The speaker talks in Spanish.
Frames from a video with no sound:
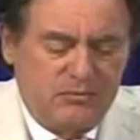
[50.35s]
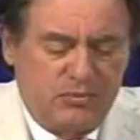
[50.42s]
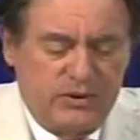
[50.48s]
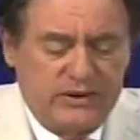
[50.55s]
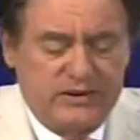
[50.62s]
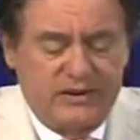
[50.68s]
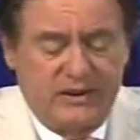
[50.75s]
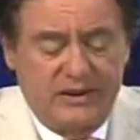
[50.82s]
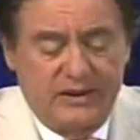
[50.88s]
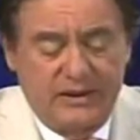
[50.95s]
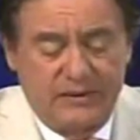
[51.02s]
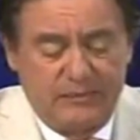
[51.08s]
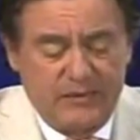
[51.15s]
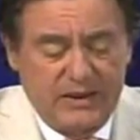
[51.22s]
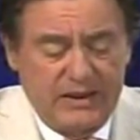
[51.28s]
Pues
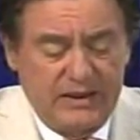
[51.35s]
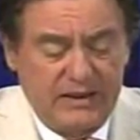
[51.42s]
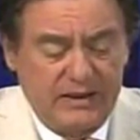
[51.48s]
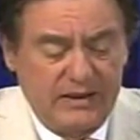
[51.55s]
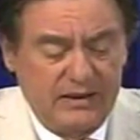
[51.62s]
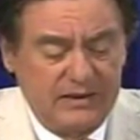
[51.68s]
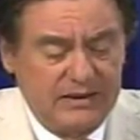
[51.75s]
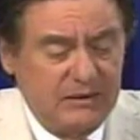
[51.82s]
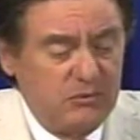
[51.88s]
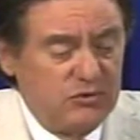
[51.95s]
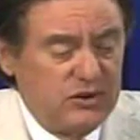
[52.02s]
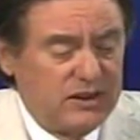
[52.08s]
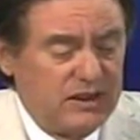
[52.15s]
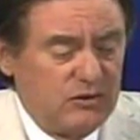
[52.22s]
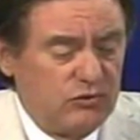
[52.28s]
eh, eh,
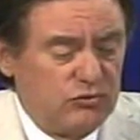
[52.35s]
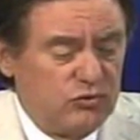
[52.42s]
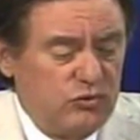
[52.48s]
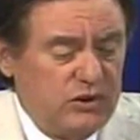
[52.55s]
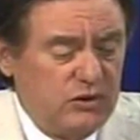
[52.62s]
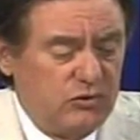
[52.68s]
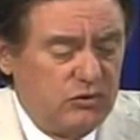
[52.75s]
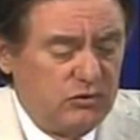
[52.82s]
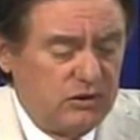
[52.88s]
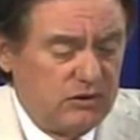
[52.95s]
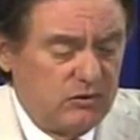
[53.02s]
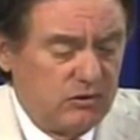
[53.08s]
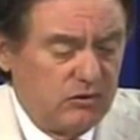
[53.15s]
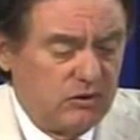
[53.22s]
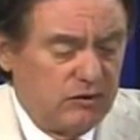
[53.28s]
estamos acá con su hijo,
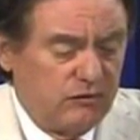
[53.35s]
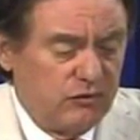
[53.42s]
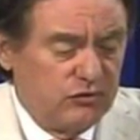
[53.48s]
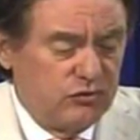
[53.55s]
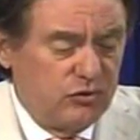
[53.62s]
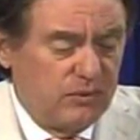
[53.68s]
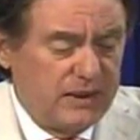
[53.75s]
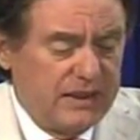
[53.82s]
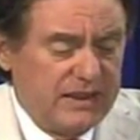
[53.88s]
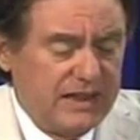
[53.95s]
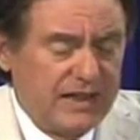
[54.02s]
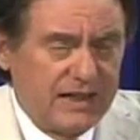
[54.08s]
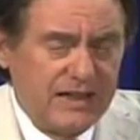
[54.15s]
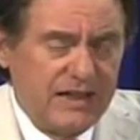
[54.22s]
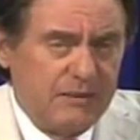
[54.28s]
con Alfonso
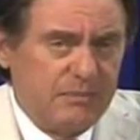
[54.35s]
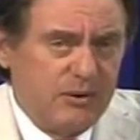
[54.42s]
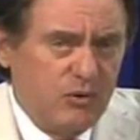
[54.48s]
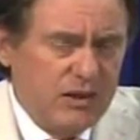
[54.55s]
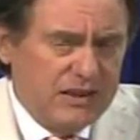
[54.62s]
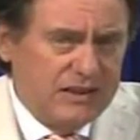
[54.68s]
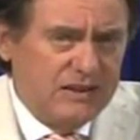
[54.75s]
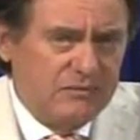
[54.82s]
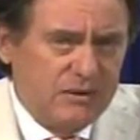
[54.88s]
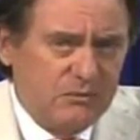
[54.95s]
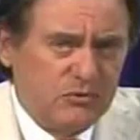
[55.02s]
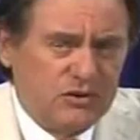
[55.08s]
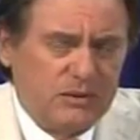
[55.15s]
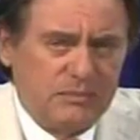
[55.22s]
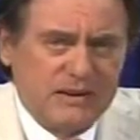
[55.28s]
Bahía Herrera, pero antes
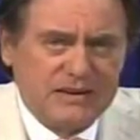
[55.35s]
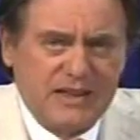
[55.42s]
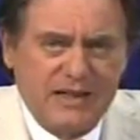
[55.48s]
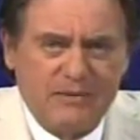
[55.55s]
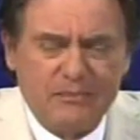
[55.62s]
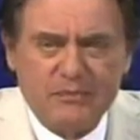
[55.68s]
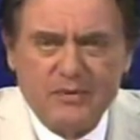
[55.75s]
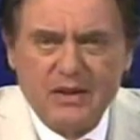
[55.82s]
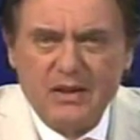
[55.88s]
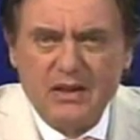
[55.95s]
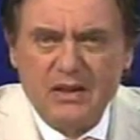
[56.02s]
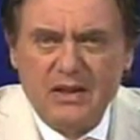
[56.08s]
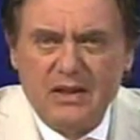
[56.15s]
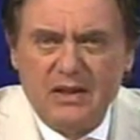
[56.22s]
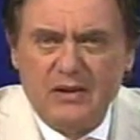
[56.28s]
vamos a pasar
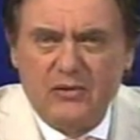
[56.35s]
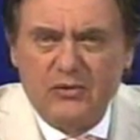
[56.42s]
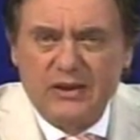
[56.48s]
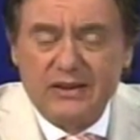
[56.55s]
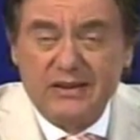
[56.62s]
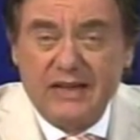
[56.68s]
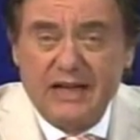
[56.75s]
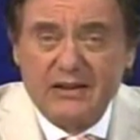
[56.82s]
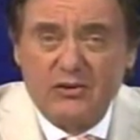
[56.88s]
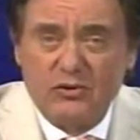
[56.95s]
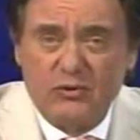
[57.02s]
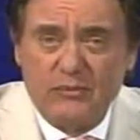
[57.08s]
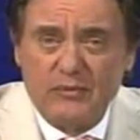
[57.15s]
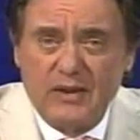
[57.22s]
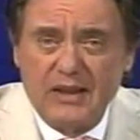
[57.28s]
un
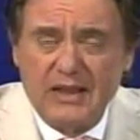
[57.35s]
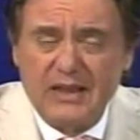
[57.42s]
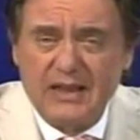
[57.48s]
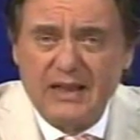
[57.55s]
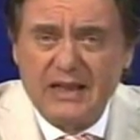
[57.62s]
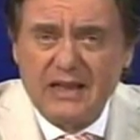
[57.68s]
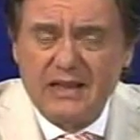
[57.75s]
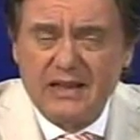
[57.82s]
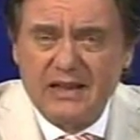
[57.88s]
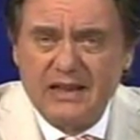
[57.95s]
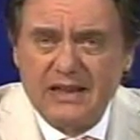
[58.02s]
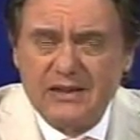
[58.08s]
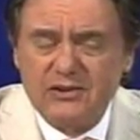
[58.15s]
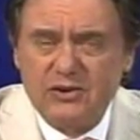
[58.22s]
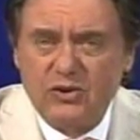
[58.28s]
extracto de las
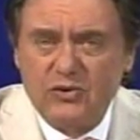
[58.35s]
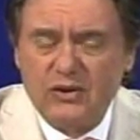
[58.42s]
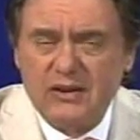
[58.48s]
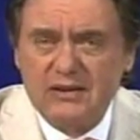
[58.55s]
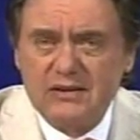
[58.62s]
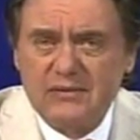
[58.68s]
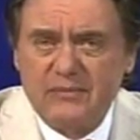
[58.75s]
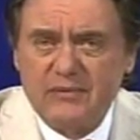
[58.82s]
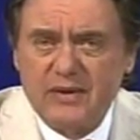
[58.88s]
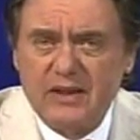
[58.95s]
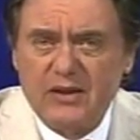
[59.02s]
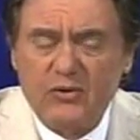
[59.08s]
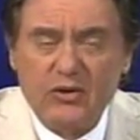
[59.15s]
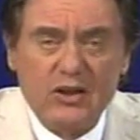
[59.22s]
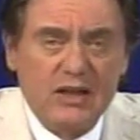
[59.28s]
declaraciones
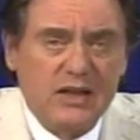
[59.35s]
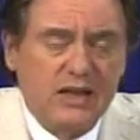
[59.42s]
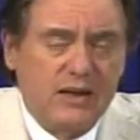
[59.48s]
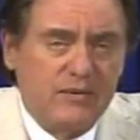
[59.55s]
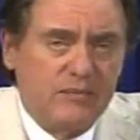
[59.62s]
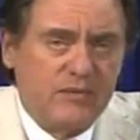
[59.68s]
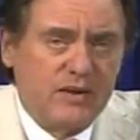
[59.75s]
de hoy día